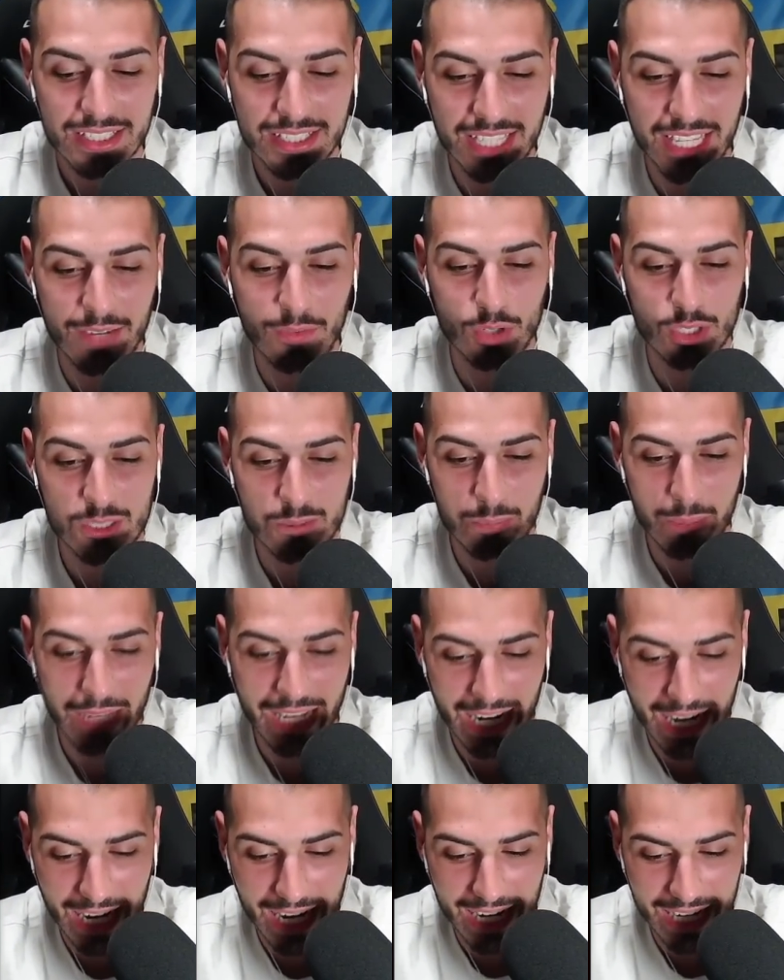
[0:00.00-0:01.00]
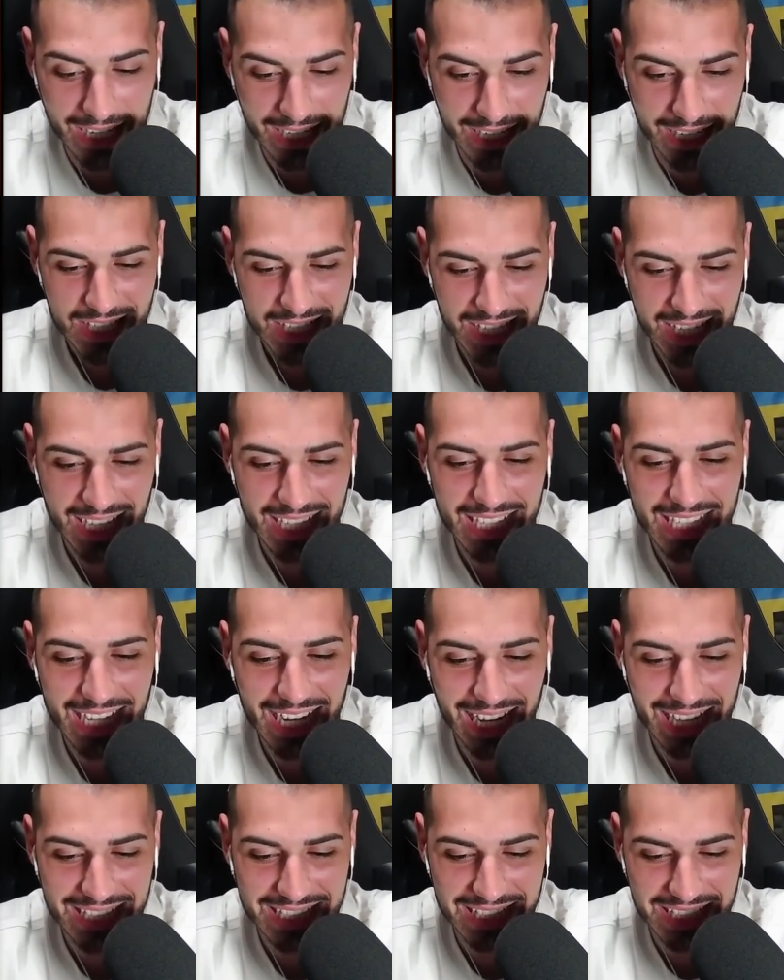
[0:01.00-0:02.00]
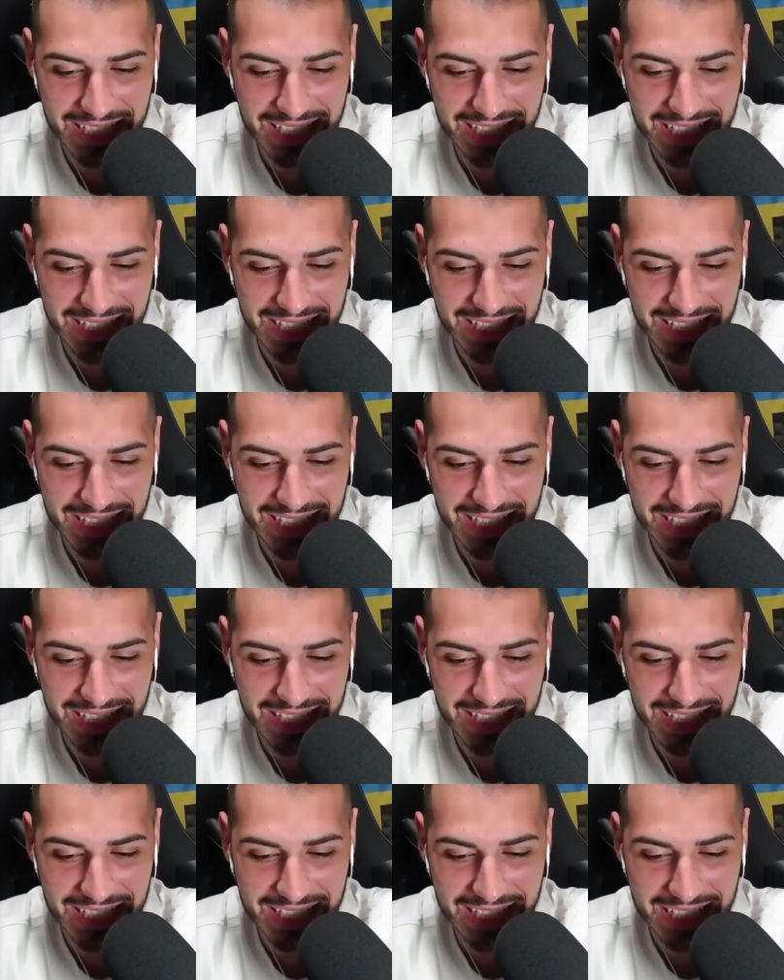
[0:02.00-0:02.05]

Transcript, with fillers: devo sperare che gli altri